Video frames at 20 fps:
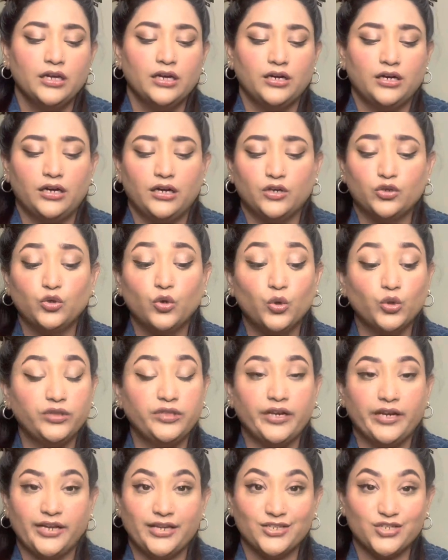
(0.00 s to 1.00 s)

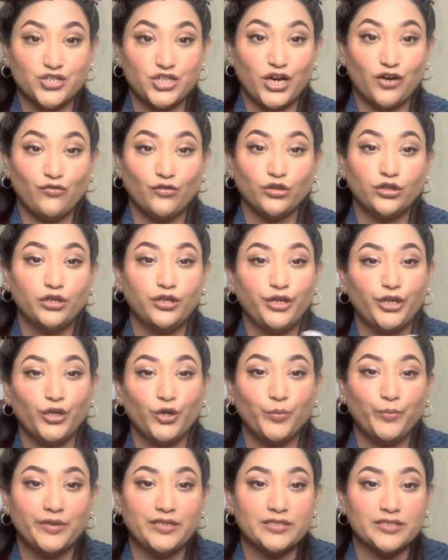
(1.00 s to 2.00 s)
गोदरेज का वो थर्टी
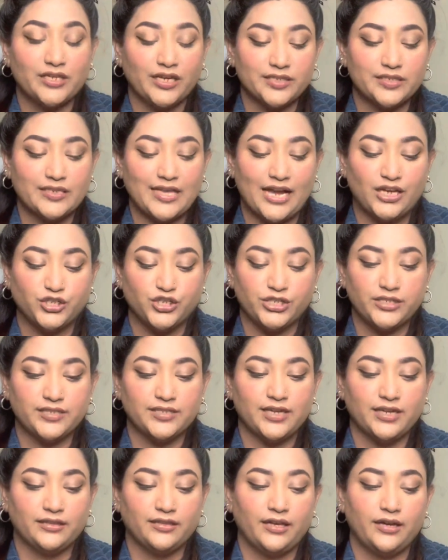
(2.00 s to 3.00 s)
रुपीज़ का सैशेज
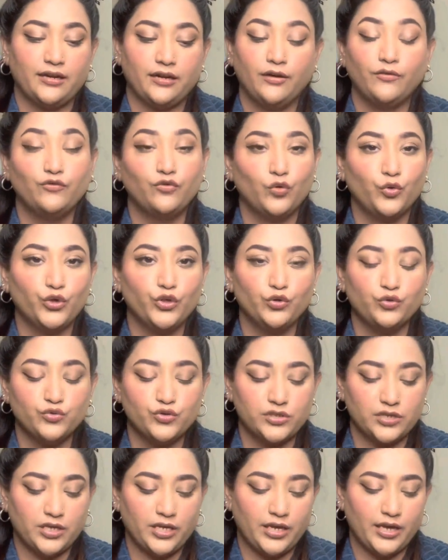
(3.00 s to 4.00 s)
आता है ना वो
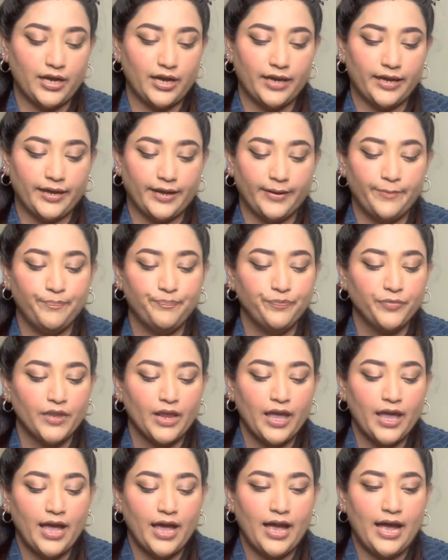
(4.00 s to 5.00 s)
यूज़ किया है
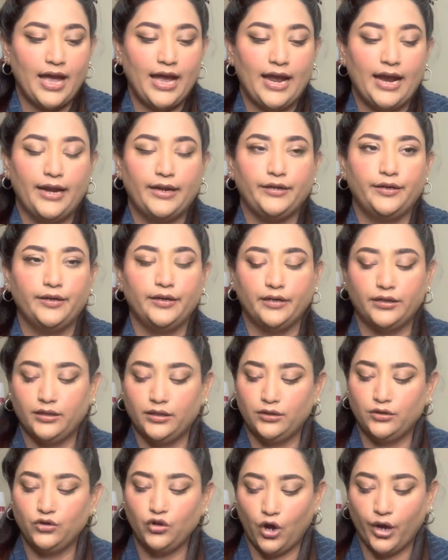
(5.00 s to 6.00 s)
एंड
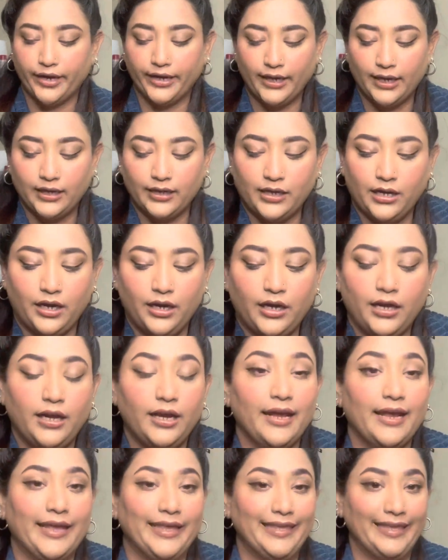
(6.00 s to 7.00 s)
लॉरियल का
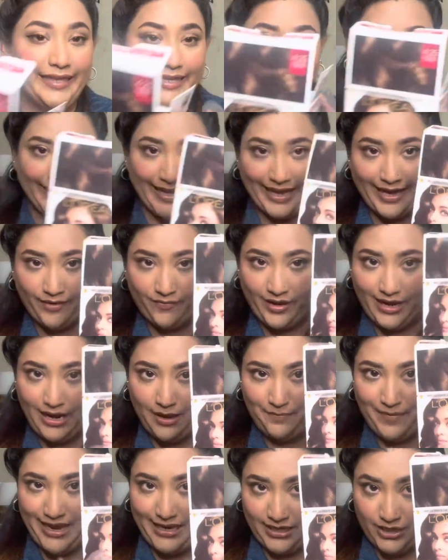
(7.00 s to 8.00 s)
ये वाला
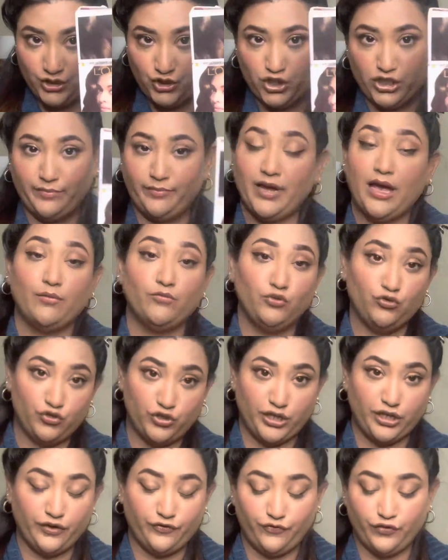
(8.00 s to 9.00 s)
पैकेजिंग में आई एम
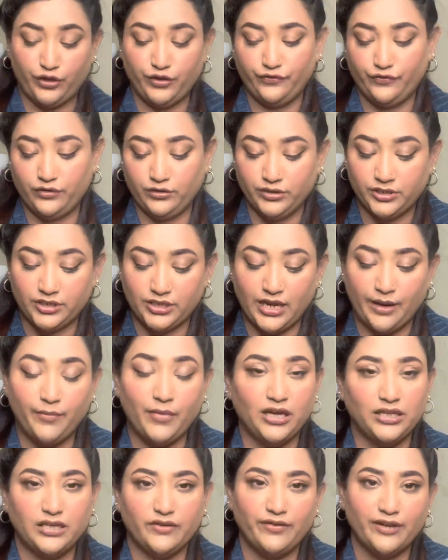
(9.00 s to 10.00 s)
यूजिंग इट फॉर द फर्स्ट टाइम
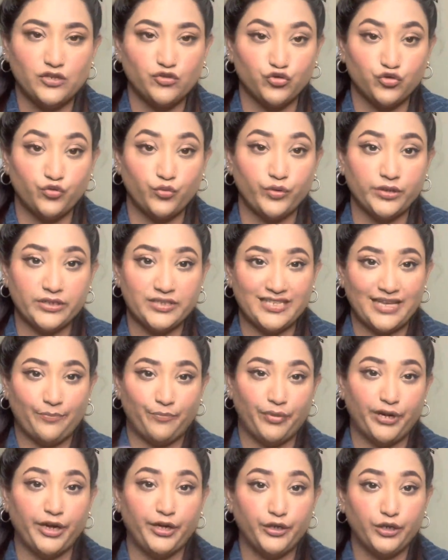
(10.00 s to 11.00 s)
अदरवाइज जो
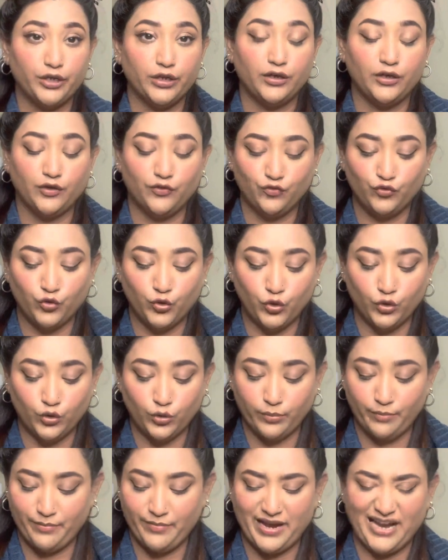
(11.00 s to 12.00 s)
सेपरेट वो
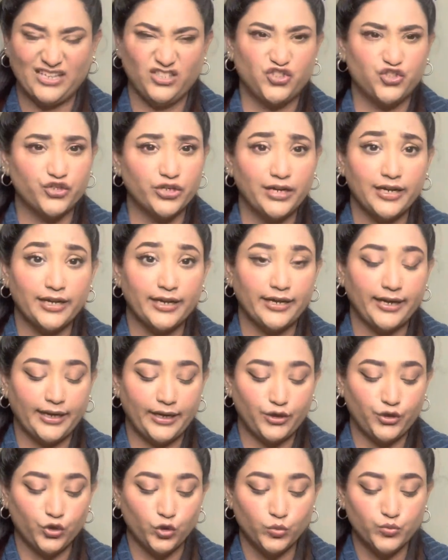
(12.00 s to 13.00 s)
मैजरल के
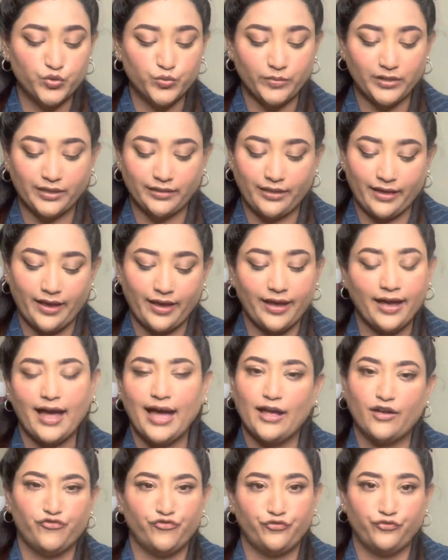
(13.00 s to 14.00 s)
ट्यूब्स मिलते हैं
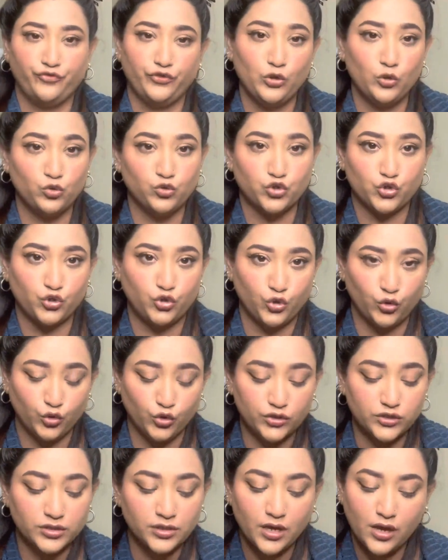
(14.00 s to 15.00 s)
आई हैव यूज दोज